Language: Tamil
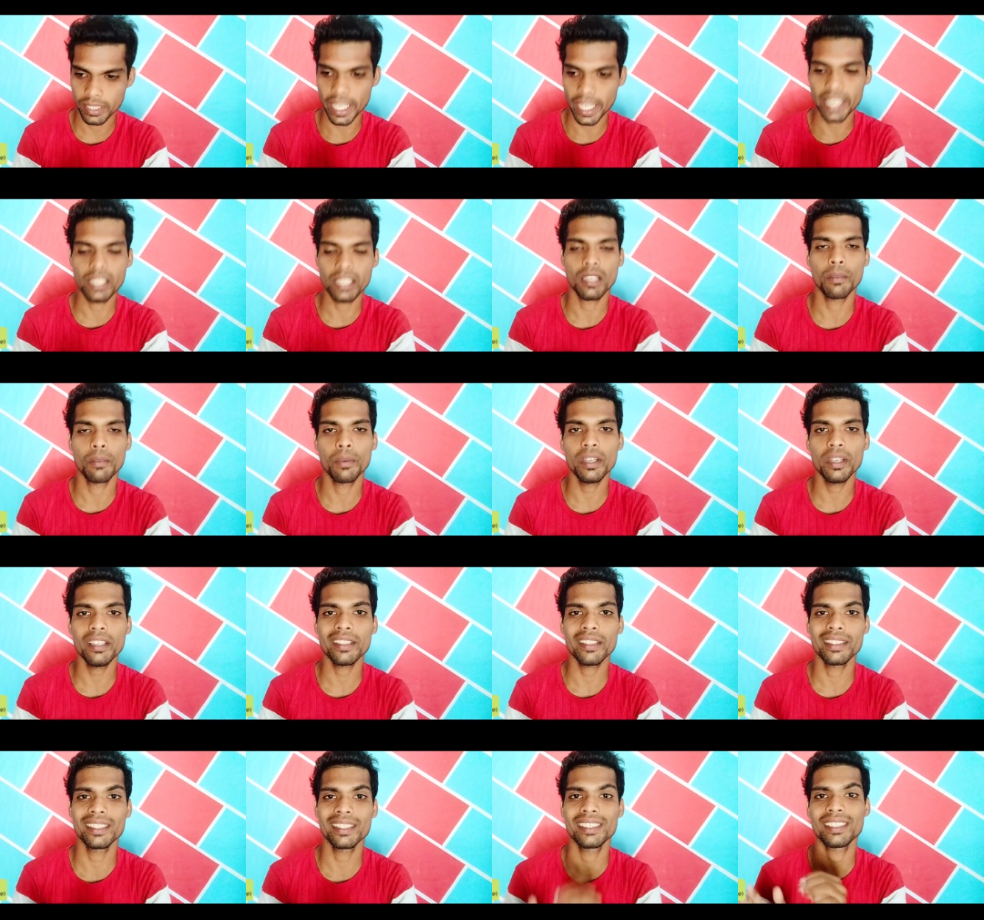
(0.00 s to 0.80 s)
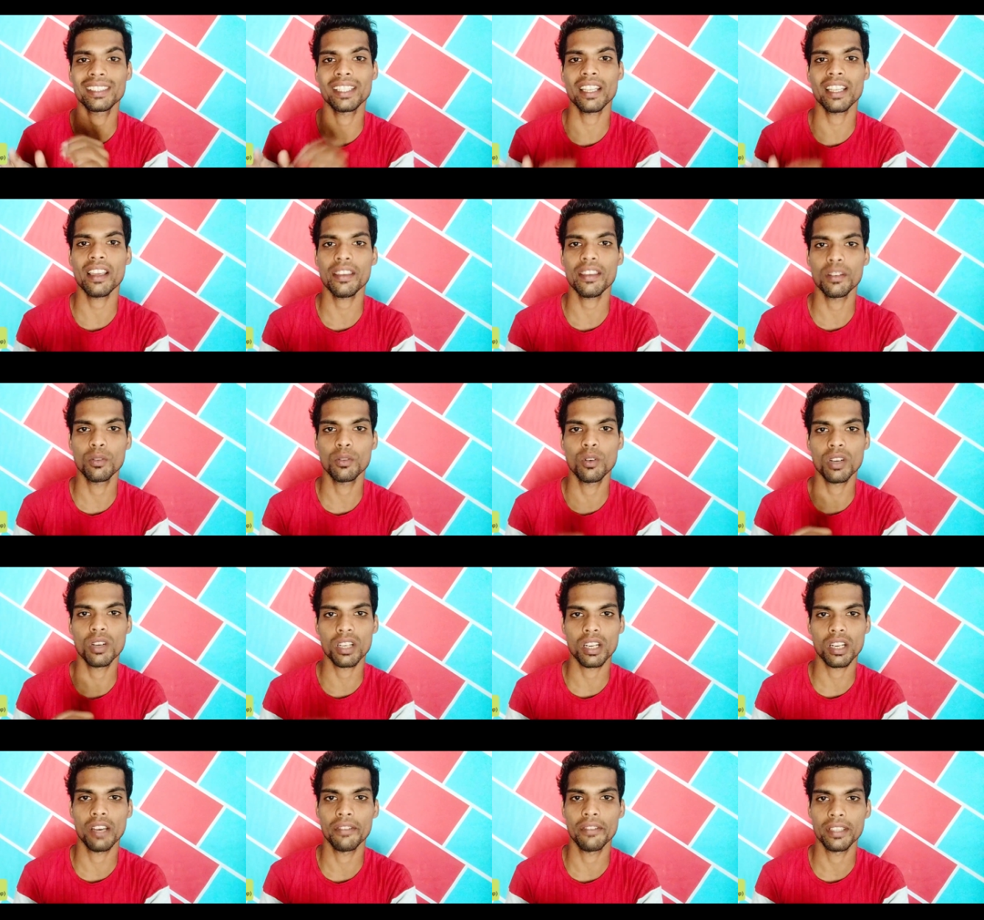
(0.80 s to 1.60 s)
சைட்டில் போய் ரெஜிஸ்டர் ஆகிடும்
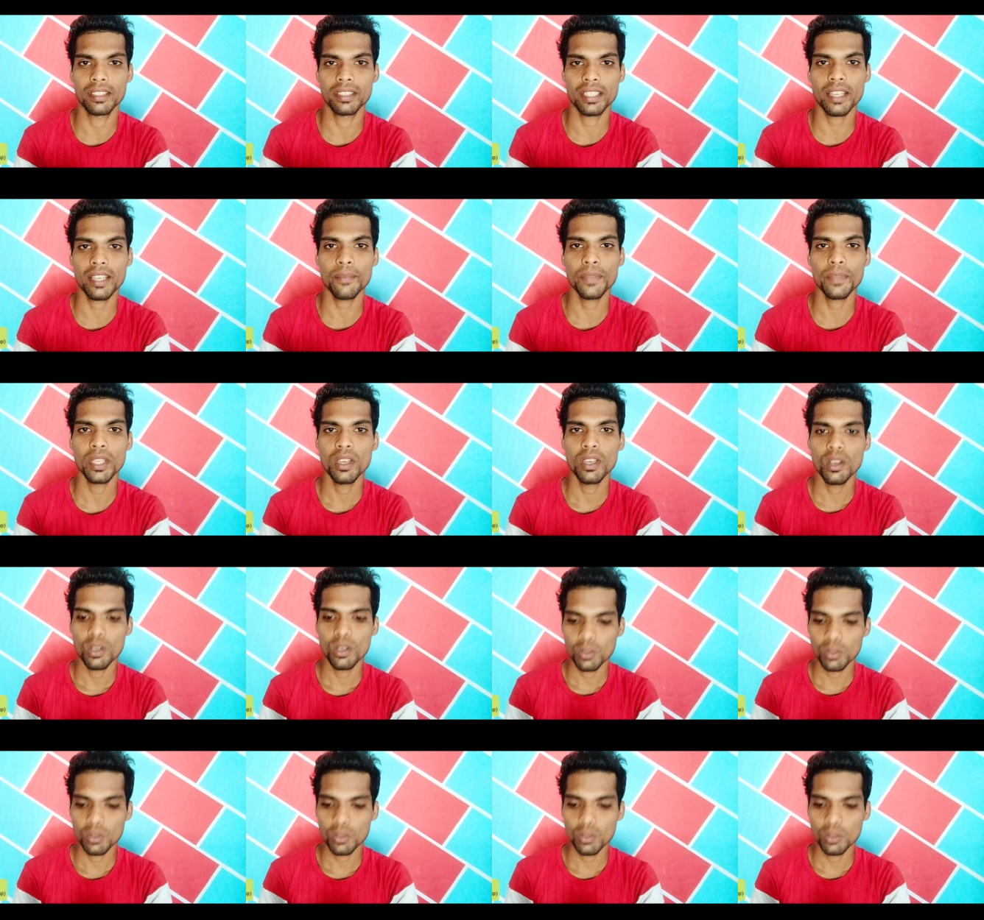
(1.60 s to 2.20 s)
ஓர்டர் ஆகி சரியா